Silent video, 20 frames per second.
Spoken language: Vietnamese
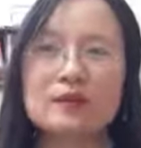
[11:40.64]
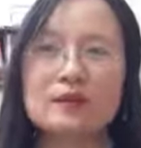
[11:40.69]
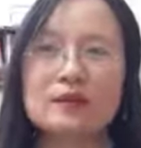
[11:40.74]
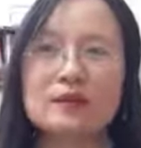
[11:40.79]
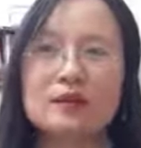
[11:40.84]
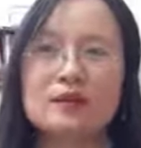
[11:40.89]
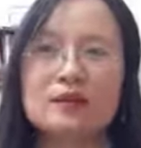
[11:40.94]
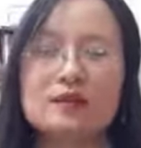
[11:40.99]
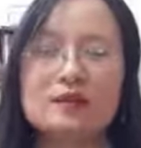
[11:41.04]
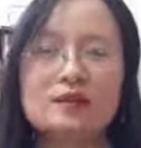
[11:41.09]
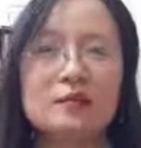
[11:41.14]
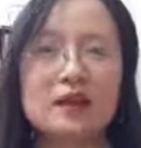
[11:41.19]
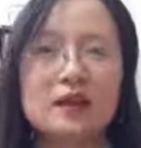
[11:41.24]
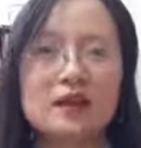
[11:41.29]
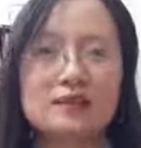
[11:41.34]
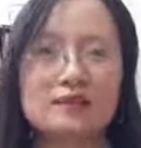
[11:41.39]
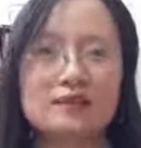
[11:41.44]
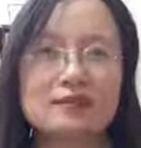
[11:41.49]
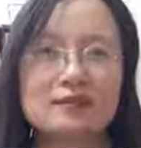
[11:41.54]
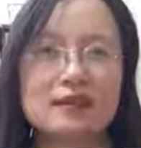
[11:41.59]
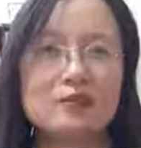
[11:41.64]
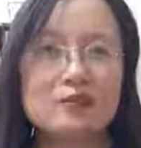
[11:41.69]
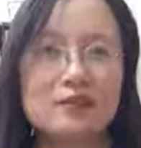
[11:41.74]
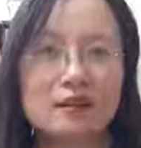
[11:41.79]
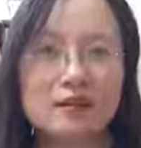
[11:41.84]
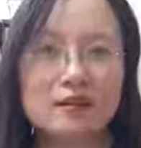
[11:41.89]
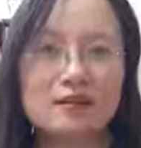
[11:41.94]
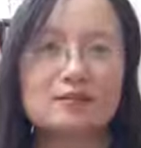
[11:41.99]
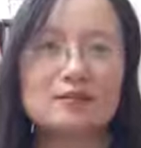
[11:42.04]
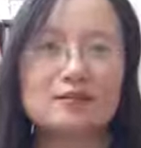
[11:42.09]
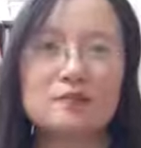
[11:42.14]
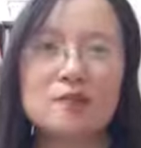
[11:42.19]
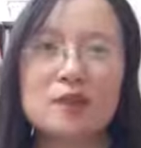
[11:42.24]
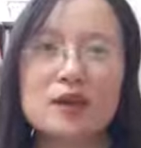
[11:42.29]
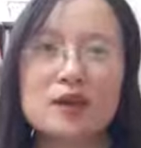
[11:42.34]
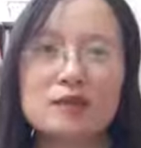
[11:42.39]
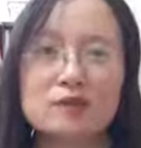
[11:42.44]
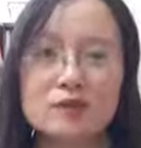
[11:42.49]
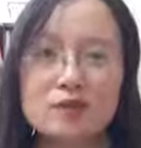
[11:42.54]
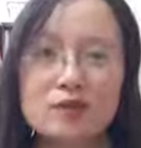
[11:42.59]
à, nhưng mà đau đớn
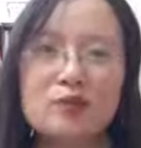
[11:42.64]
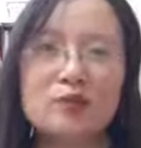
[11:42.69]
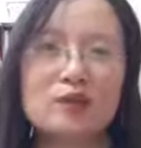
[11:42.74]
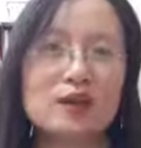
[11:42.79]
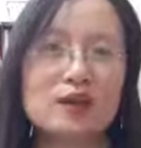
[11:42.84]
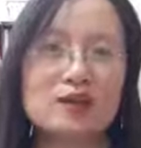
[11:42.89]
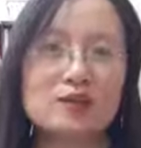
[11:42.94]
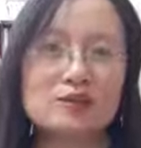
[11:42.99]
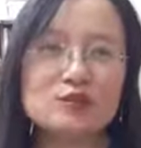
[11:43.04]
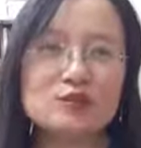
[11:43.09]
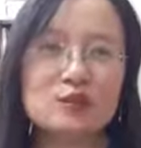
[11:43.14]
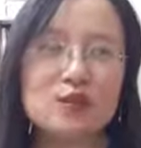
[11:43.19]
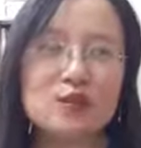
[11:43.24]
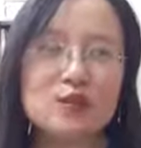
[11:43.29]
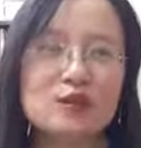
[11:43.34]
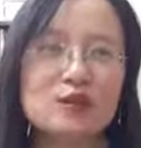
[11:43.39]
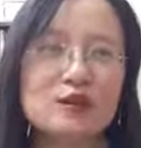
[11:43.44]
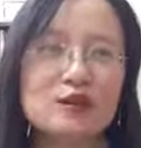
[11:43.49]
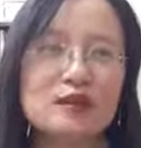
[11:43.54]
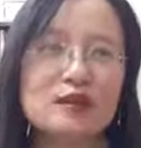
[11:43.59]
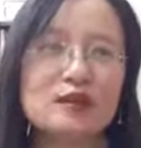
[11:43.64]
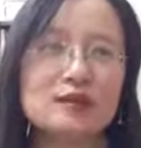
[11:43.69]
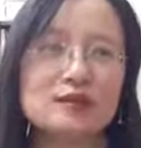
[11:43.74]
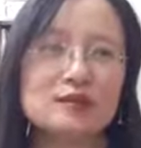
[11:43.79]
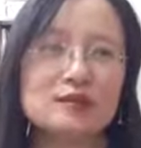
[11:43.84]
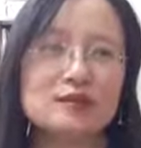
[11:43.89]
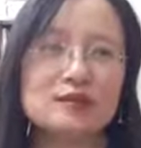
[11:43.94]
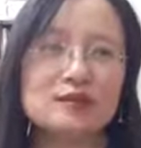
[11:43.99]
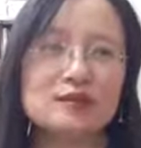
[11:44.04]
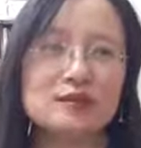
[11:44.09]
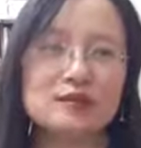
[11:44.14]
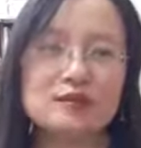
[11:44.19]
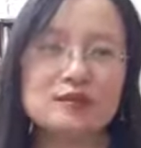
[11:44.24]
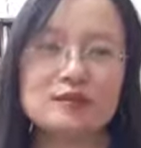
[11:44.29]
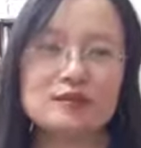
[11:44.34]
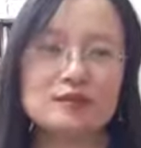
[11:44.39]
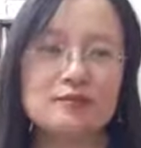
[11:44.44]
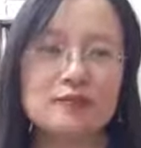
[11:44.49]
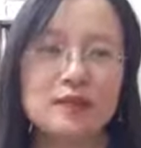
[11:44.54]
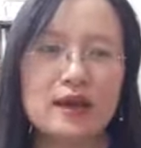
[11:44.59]
painful là ở chỗ à,
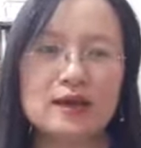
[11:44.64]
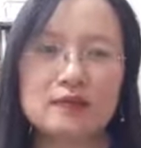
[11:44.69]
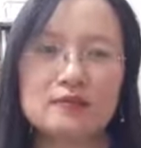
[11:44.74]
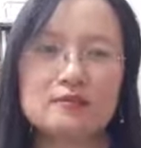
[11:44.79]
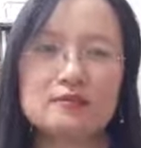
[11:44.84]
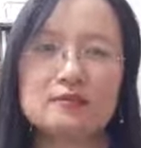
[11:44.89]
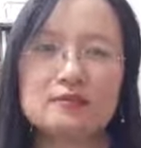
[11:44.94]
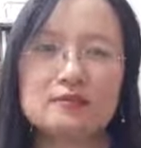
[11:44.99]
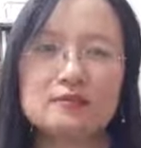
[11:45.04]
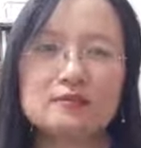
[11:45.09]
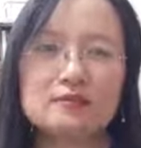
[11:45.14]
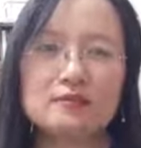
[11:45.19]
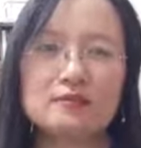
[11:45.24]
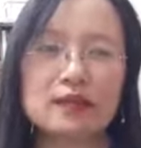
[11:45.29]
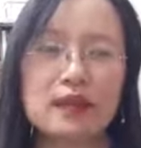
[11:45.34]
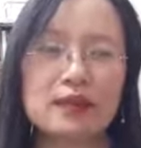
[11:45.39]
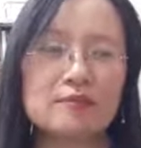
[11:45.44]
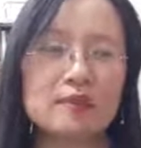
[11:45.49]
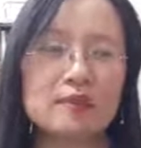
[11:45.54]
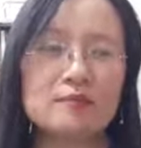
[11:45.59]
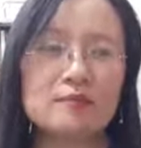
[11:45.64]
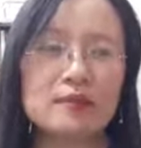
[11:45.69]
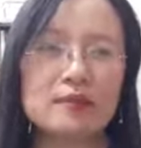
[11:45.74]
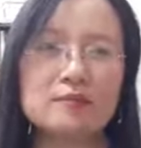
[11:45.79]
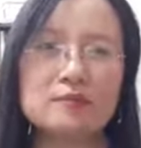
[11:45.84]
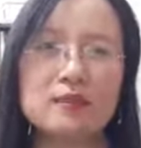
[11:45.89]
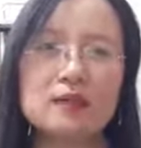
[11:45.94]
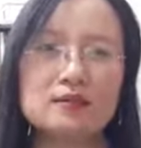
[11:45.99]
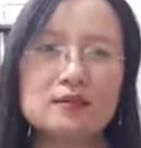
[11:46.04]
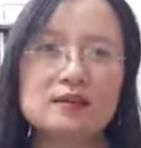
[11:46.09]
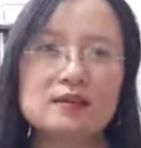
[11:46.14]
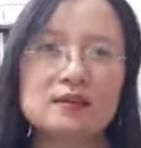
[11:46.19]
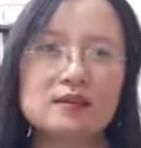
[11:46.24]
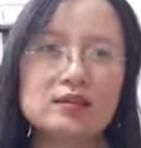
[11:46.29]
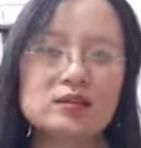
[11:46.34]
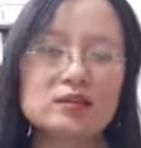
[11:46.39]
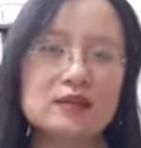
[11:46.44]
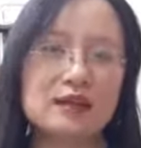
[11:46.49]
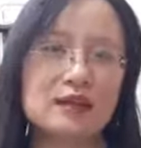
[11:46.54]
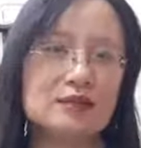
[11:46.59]
bạn cảm thấy bạn bực cái
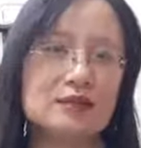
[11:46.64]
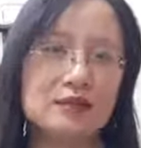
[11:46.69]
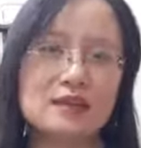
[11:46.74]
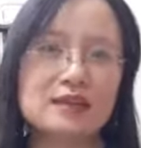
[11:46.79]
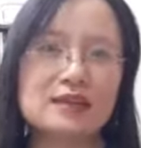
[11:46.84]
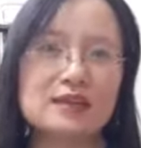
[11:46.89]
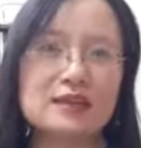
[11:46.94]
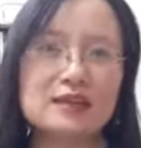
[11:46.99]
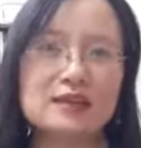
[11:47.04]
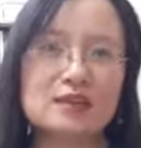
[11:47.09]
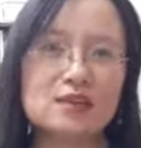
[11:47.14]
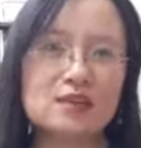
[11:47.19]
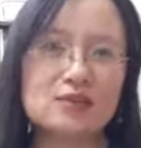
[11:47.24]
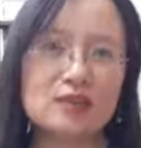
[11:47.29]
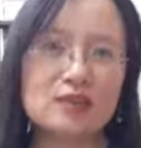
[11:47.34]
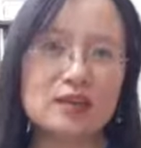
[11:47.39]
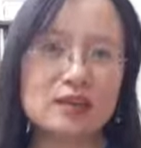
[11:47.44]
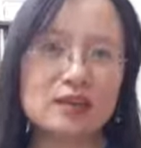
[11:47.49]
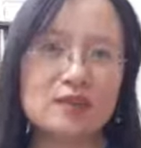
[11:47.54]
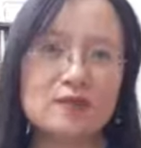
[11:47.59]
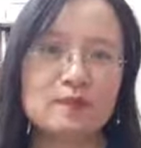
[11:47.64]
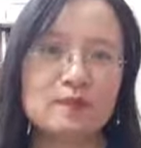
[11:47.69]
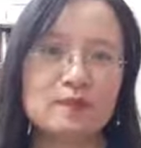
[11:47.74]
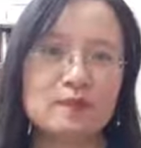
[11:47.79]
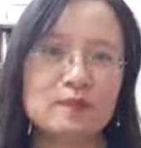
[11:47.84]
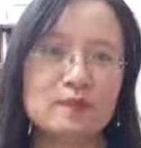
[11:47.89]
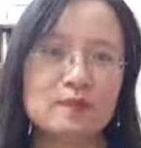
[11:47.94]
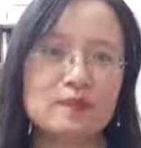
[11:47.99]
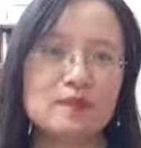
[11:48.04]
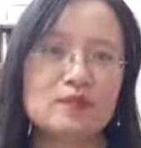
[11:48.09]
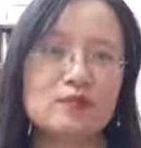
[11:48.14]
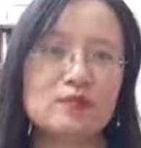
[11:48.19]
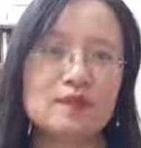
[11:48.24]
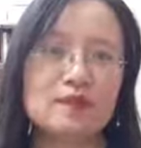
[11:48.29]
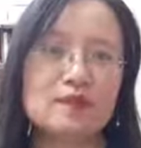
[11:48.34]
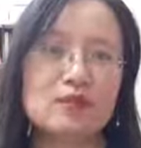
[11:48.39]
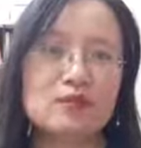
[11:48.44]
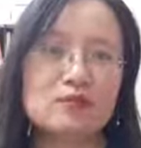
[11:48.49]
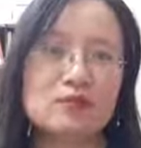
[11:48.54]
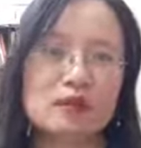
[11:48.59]
người này bạn ghét cái người này nhưng mà
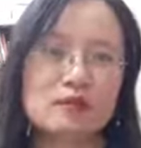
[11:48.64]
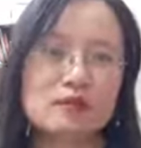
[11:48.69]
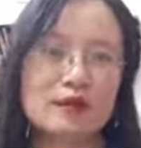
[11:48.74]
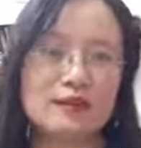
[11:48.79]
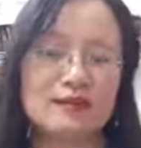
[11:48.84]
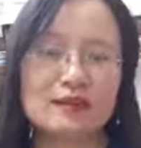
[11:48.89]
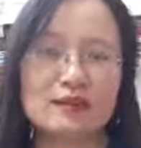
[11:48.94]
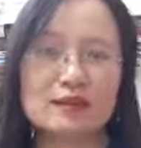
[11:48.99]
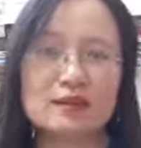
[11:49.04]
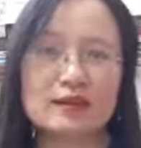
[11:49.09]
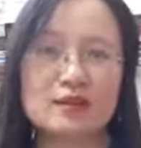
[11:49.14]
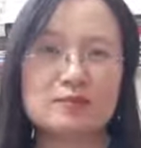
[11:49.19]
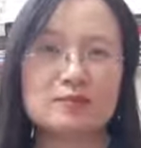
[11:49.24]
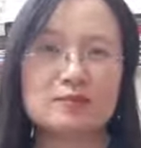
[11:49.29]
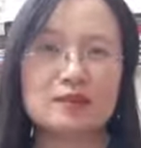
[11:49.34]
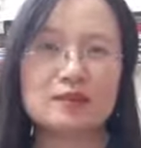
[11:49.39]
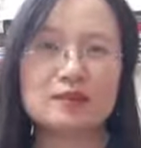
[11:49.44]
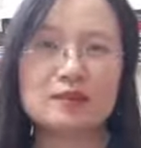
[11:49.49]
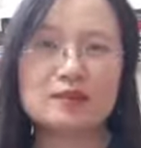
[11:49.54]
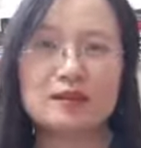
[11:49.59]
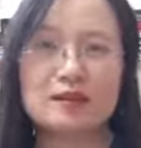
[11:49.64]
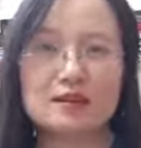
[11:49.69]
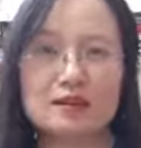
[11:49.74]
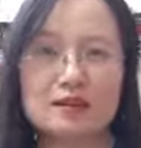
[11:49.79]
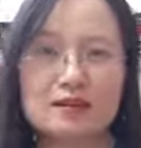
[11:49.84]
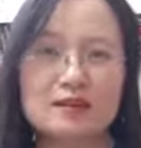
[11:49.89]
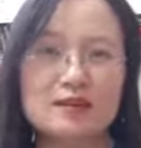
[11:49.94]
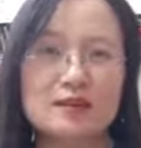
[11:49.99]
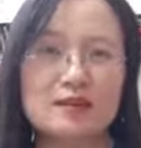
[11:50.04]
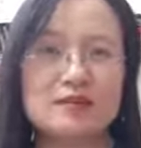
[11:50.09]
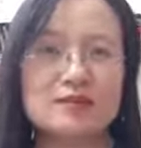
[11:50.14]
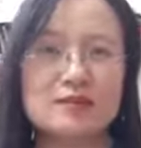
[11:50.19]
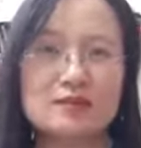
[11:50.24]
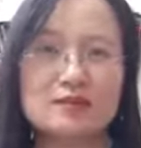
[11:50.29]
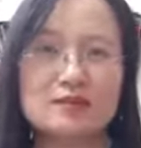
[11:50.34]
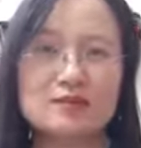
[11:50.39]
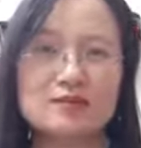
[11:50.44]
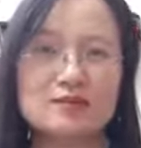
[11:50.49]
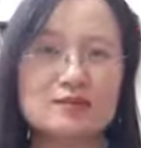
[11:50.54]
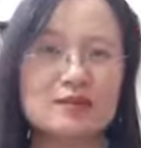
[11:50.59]
đâu đó bạn lại cảm thấy nhớ thấy
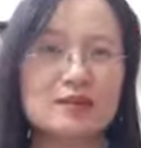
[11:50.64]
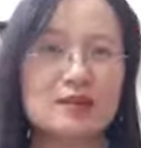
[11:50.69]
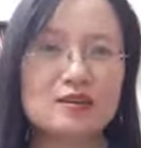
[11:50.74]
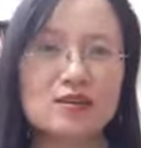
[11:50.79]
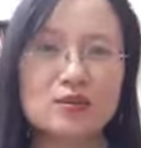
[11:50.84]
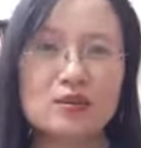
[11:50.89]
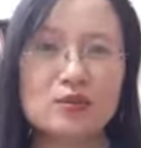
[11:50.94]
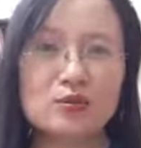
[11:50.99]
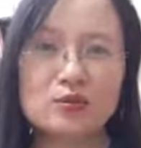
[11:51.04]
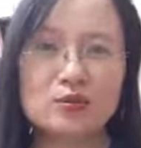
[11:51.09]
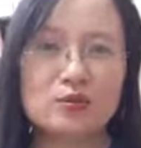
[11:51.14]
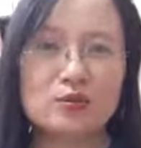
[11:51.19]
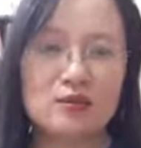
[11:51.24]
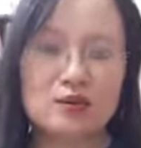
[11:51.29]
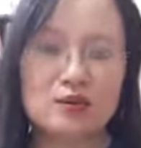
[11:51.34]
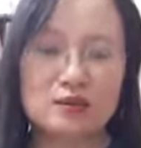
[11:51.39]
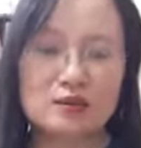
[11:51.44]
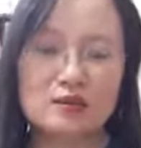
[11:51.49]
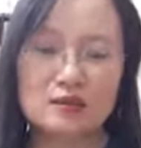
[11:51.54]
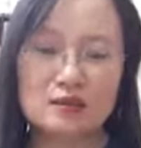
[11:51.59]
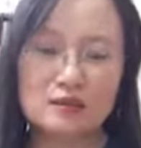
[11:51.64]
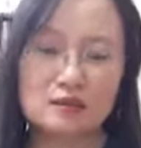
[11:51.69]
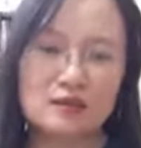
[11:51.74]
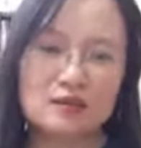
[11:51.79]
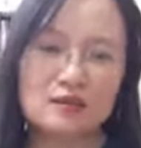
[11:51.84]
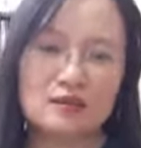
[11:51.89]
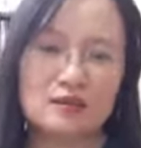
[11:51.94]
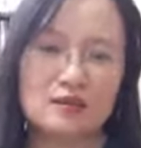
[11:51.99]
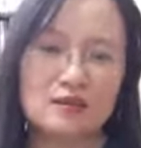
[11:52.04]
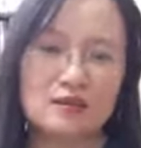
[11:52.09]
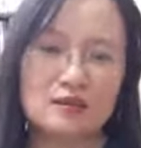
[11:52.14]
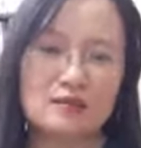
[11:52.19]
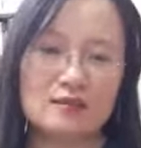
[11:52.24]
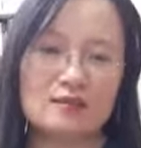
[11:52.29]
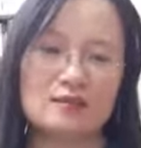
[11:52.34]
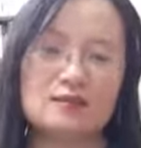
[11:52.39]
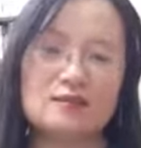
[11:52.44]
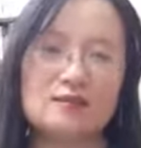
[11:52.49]
thương thấy yêu thì à,